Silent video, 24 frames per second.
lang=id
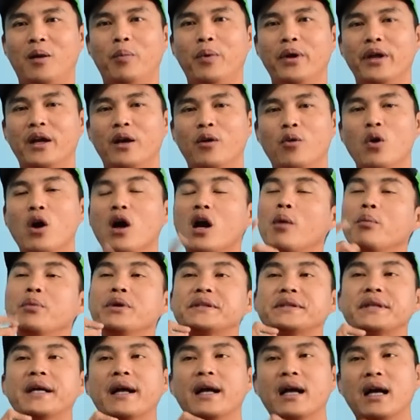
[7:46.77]
apa ya gue nggak
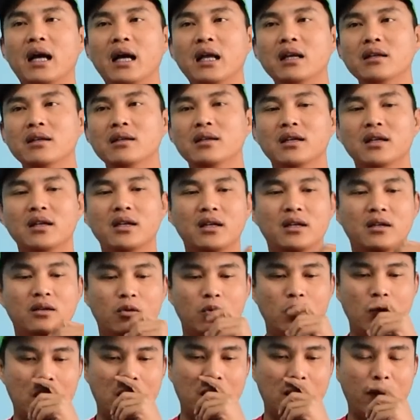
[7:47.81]
bisa kan
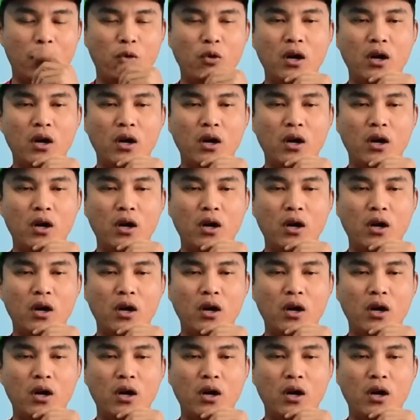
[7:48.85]
gue